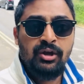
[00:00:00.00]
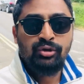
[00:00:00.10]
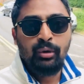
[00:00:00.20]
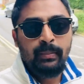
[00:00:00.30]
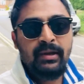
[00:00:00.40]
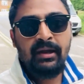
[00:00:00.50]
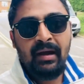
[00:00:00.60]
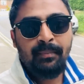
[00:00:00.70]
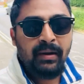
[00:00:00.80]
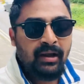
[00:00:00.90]
तो भी
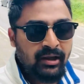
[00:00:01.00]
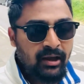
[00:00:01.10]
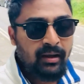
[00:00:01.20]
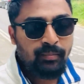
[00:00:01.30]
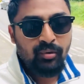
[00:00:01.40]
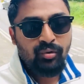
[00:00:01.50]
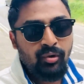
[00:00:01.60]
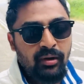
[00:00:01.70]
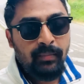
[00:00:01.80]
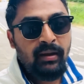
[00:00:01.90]
यहाँ पर आके आपको
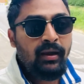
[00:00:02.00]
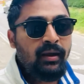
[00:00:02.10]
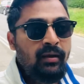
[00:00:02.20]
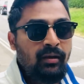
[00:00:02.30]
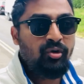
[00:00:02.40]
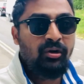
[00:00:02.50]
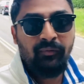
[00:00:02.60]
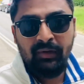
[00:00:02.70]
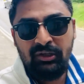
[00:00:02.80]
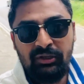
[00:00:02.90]
कोई भी
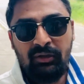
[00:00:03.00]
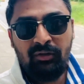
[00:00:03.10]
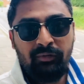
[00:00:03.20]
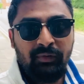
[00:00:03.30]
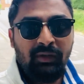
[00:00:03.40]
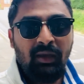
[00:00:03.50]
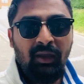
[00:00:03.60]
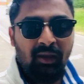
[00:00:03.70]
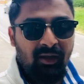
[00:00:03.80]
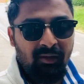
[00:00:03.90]
क्वालिफिकेशन की ज़रूरत
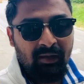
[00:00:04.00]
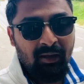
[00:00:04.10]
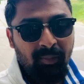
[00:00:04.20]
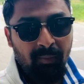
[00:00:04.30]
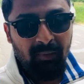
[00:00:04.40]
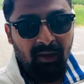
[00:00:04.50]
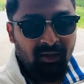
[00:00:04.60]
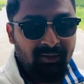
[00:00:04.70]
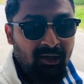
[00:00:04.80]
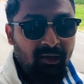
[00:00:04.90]
नहीं है यहाँ पर पीए
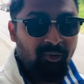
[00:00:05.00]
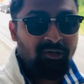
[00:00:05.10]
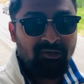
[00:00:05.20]
की सैलरी बहुत